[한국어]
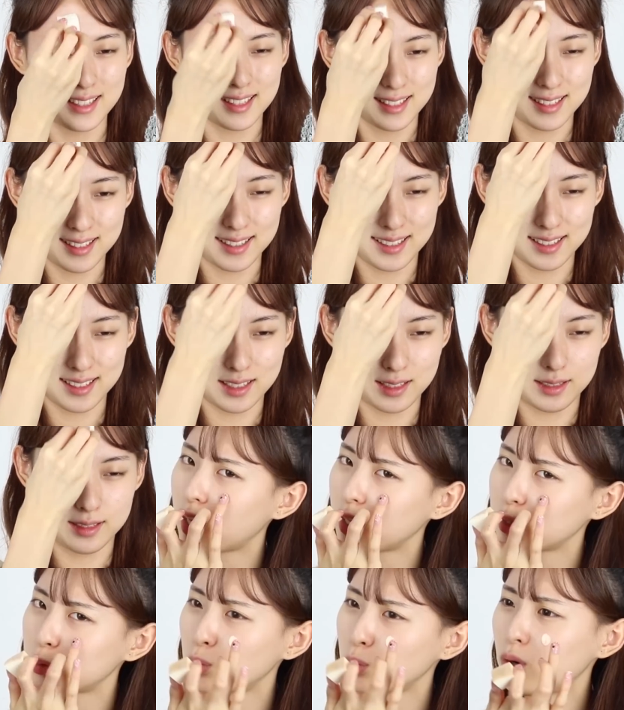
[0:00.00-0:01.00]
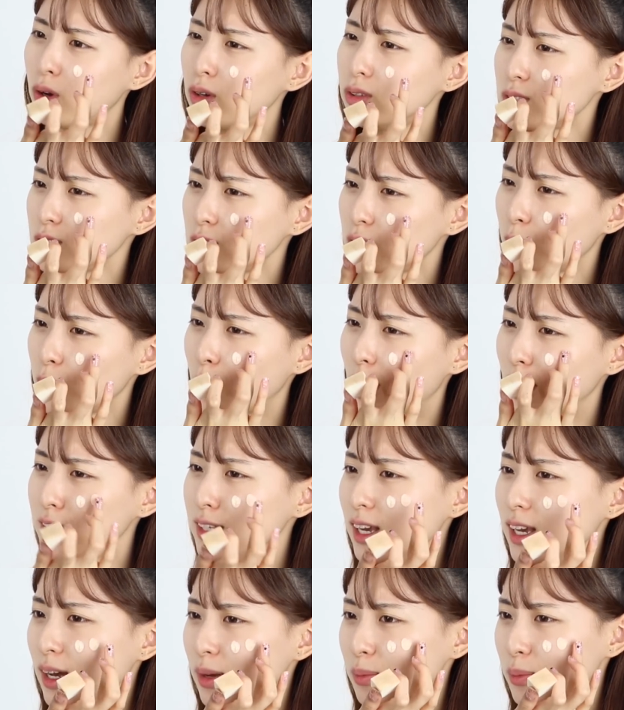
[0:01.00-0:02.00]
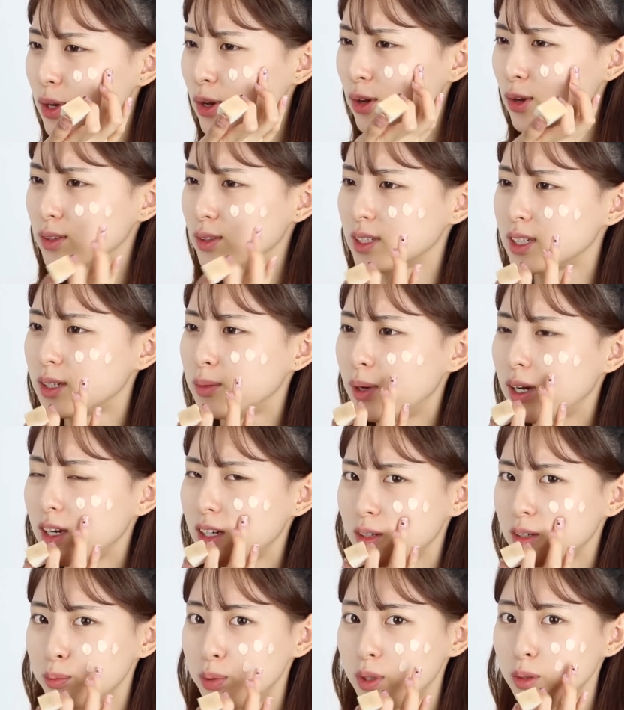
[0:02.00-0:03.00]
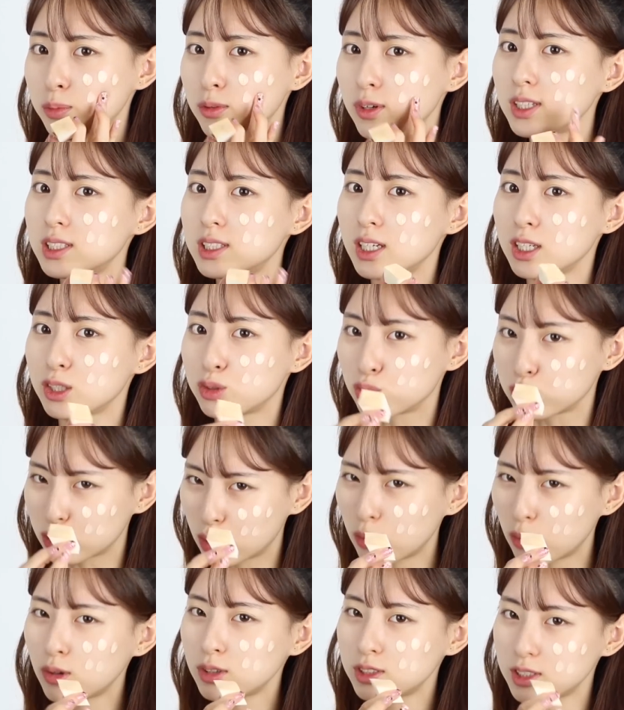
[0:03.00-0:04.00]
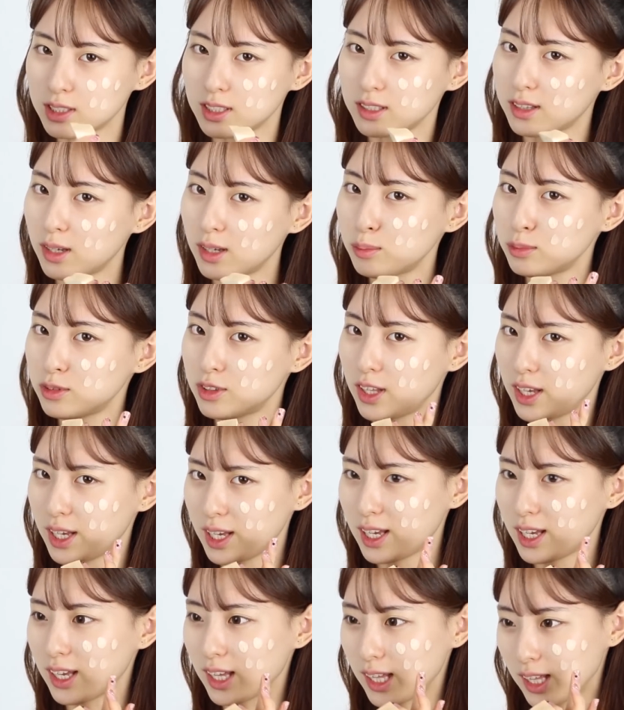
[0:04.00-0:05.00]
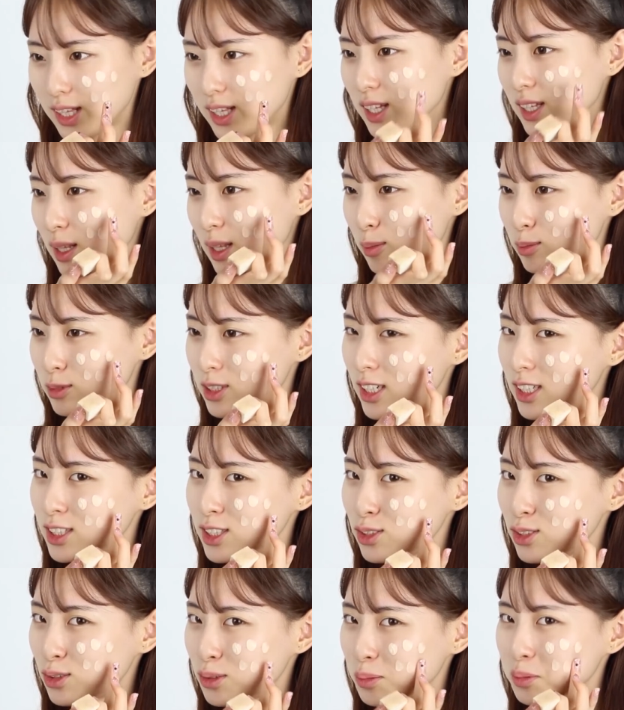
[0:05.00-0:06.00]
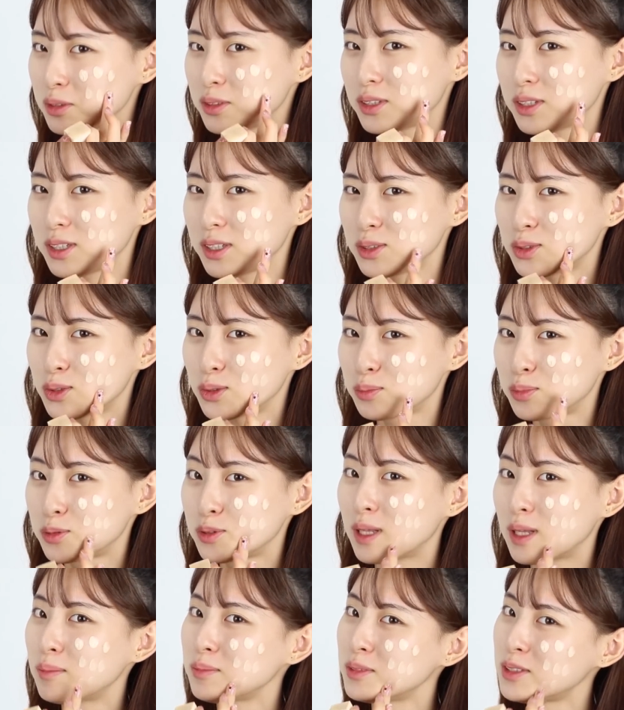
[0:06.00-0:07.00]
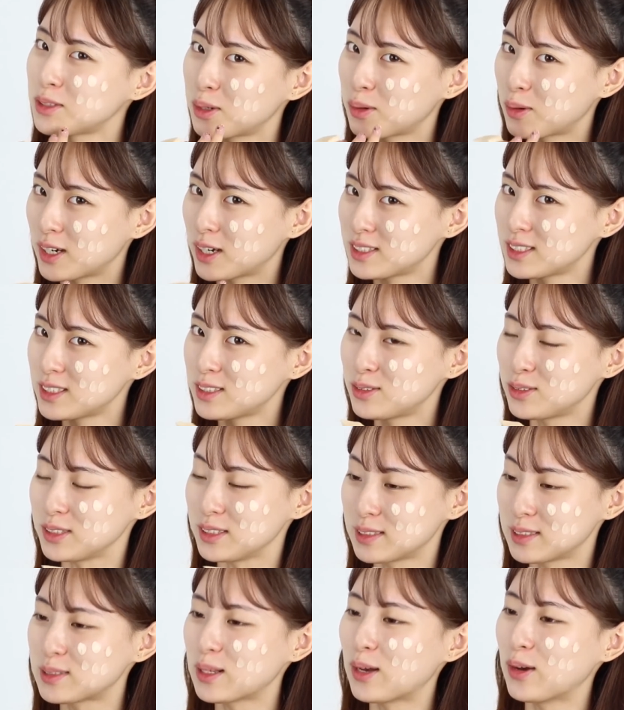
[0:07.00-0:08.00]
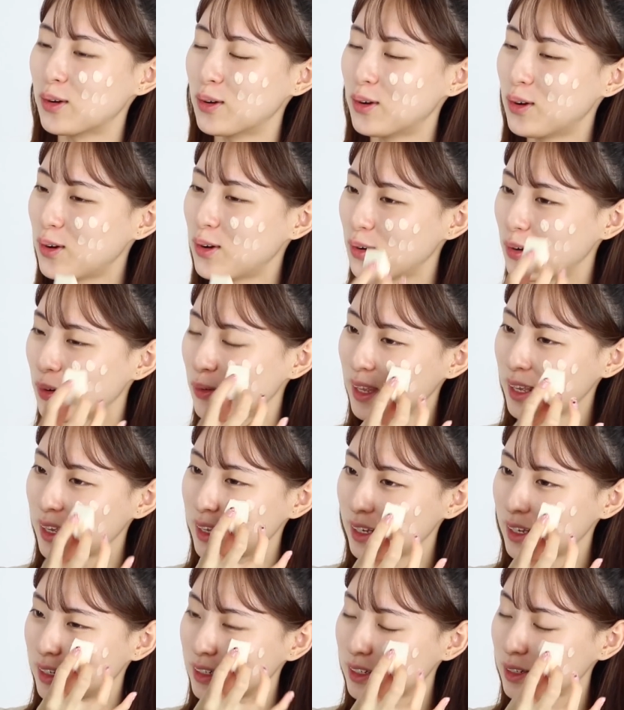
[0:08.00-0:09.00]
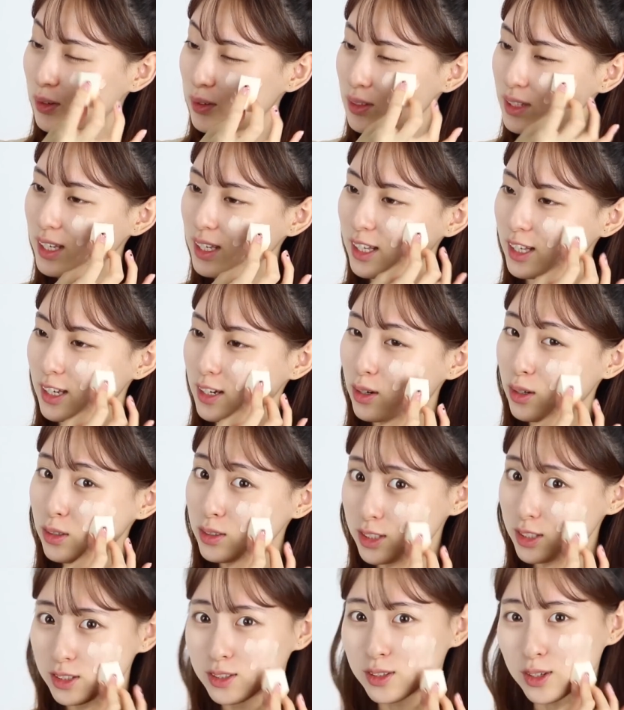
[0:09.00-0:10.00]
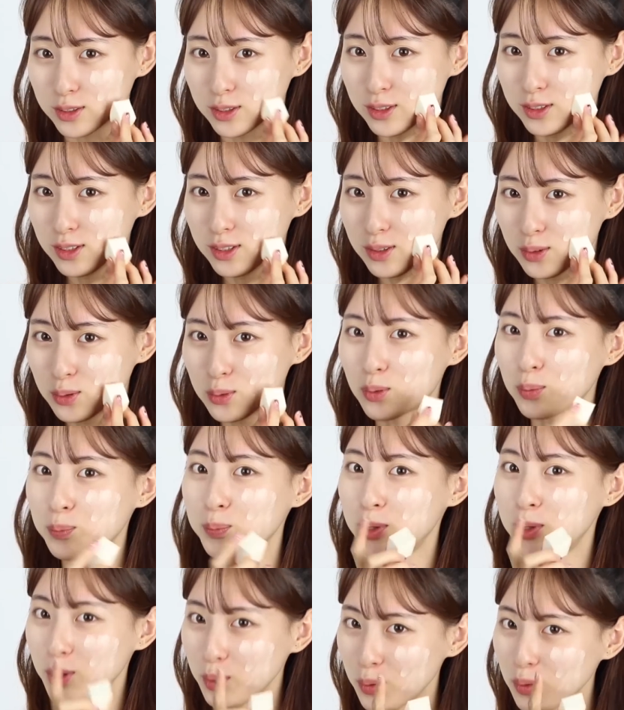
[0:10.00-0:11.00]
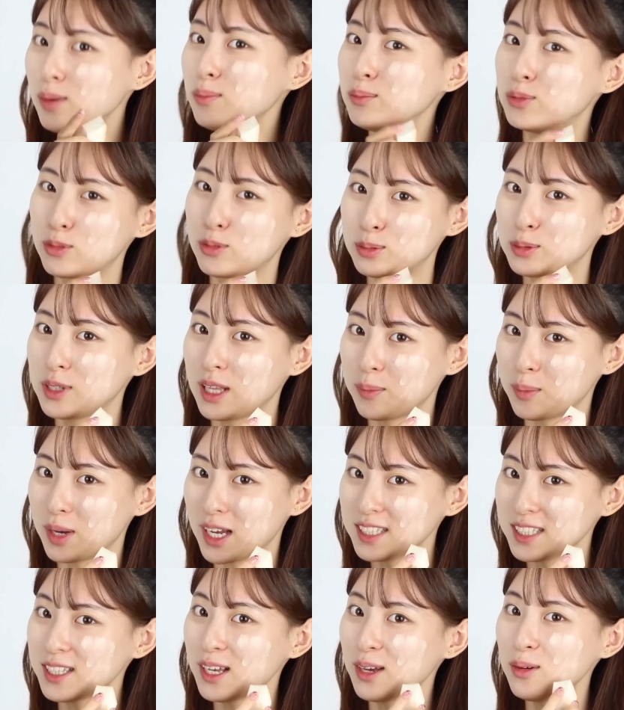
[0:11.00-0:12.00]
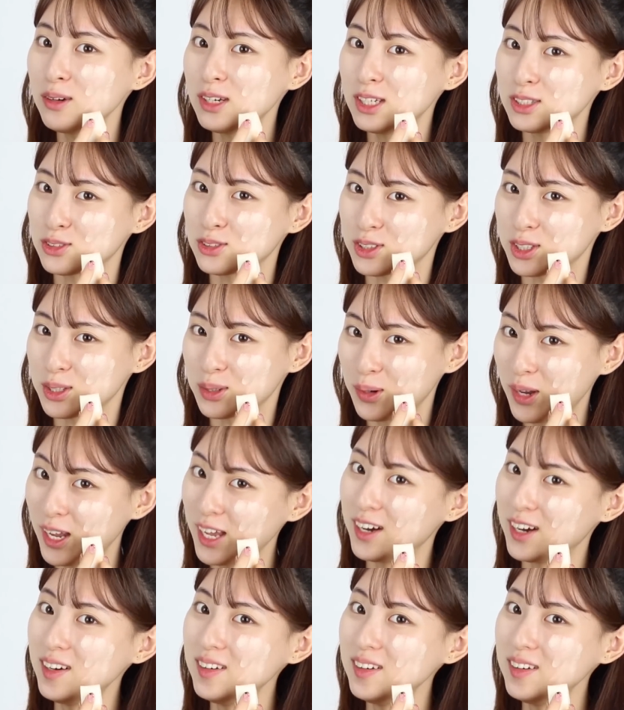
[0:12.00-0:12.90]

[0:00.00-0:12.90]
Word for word: 그런데 또 컨실러 많이 하면 그만큼 피부 화장이 두꺼워지기 때문에 남자친구분들은 좀 부담스러워 하실 수 있어요. 그러니 컨실러는 꼭 필요한 부분에만 사용해주기로 해요.